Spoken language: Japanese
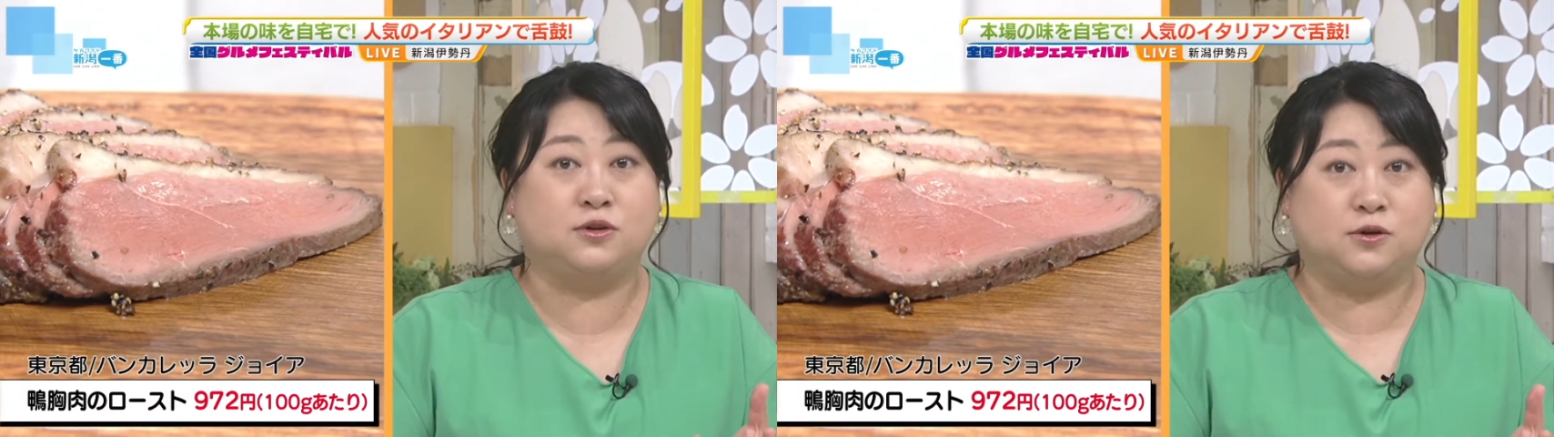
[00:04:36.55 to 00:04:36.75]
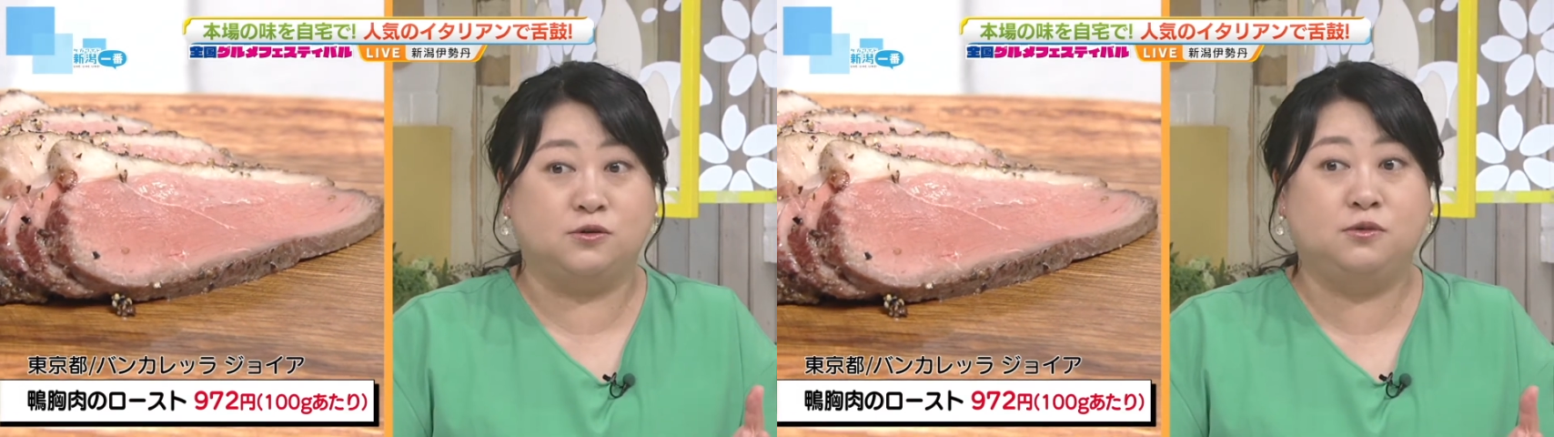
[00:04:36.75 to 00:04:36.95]

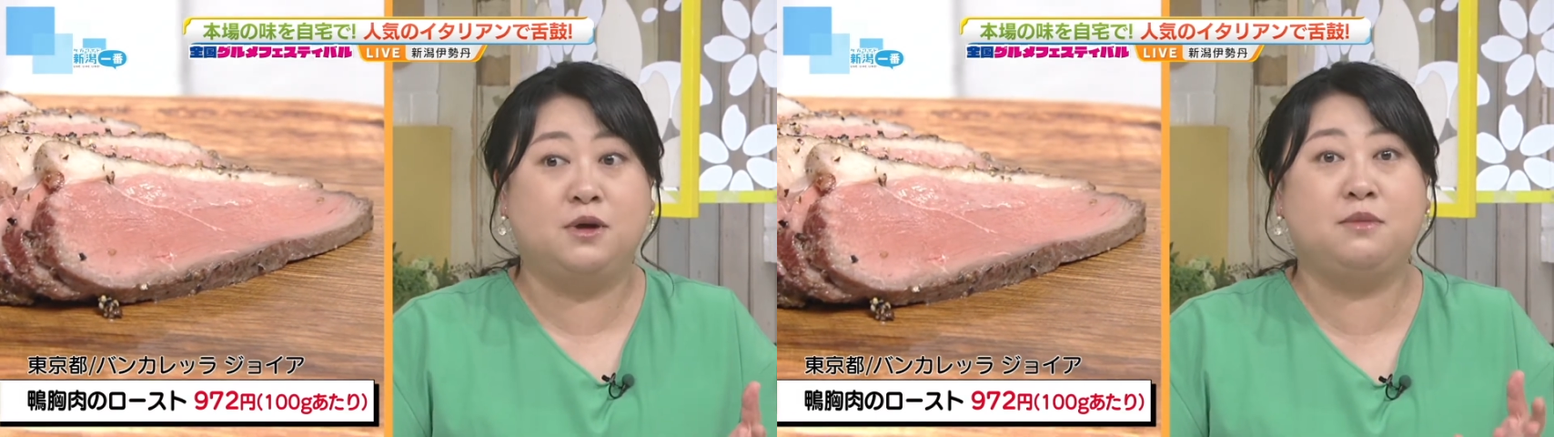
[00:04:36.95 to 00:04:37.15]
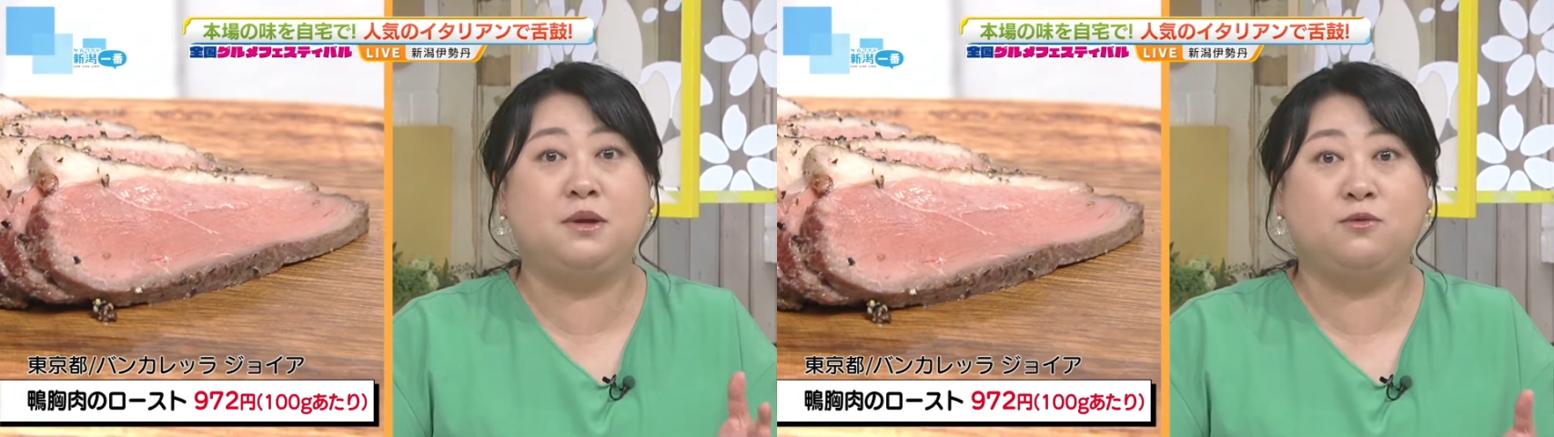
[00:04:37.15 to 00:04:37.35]
旨味
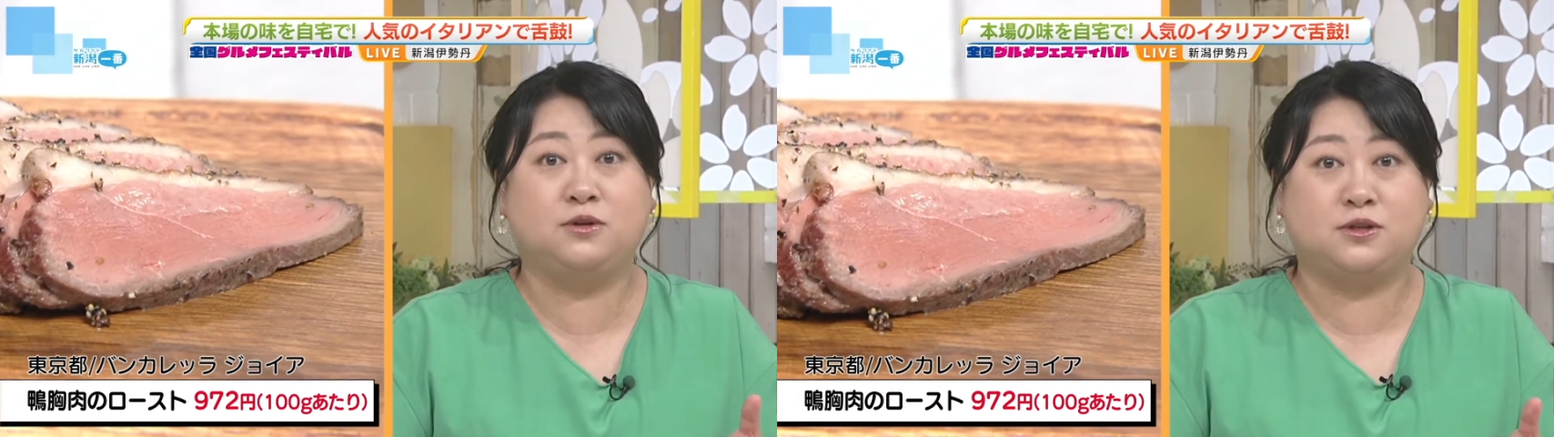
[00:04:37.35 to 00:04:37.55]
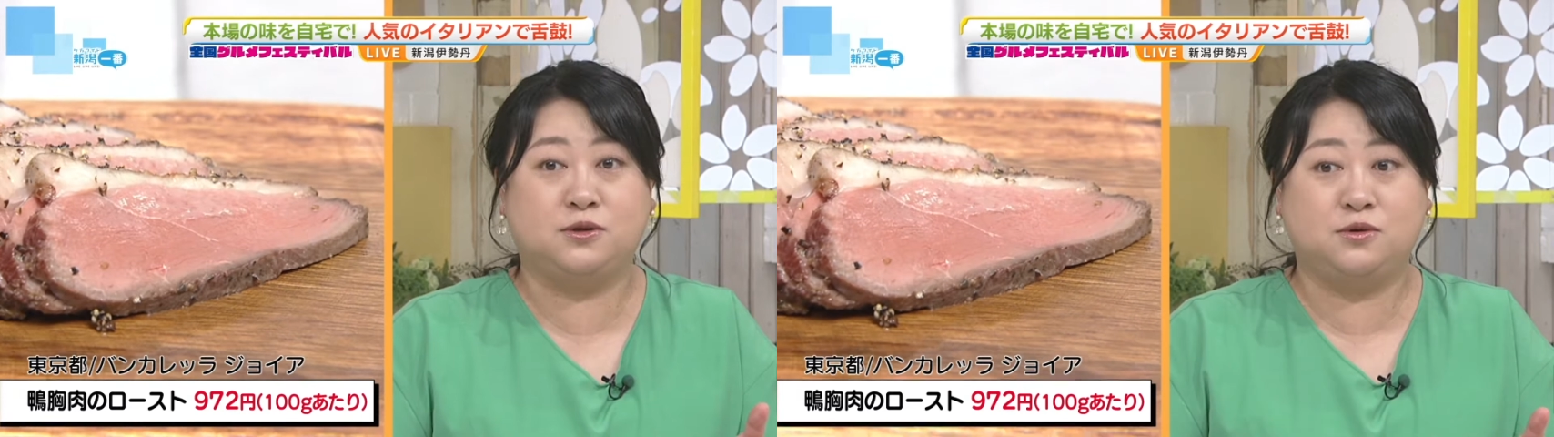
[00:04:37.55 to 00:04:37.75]
も
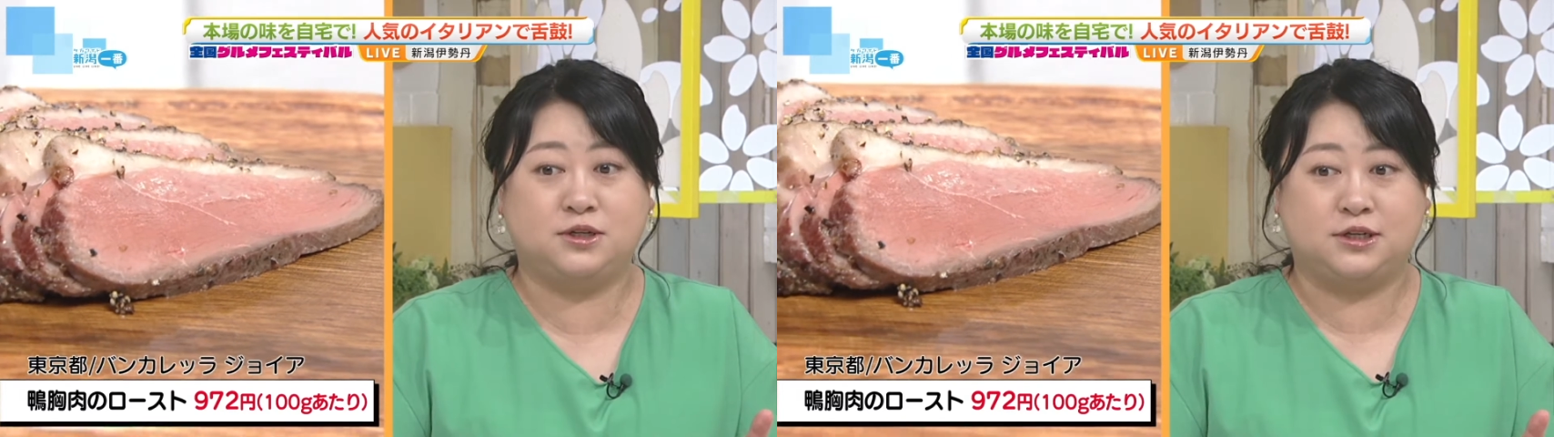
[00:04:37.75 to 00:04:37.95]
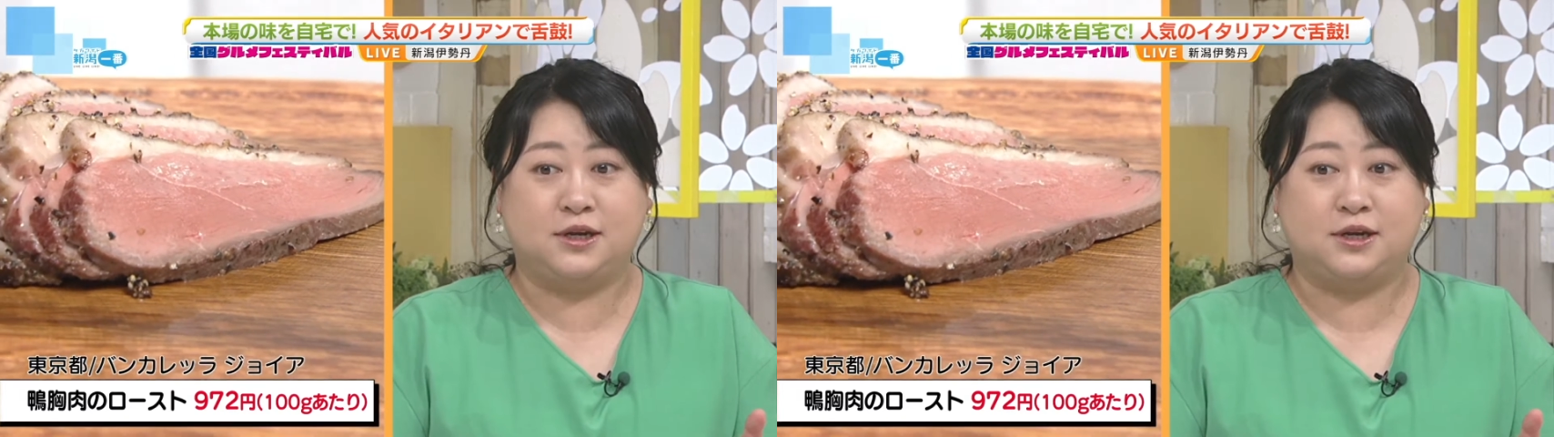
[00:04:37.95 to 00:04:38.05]
強いし、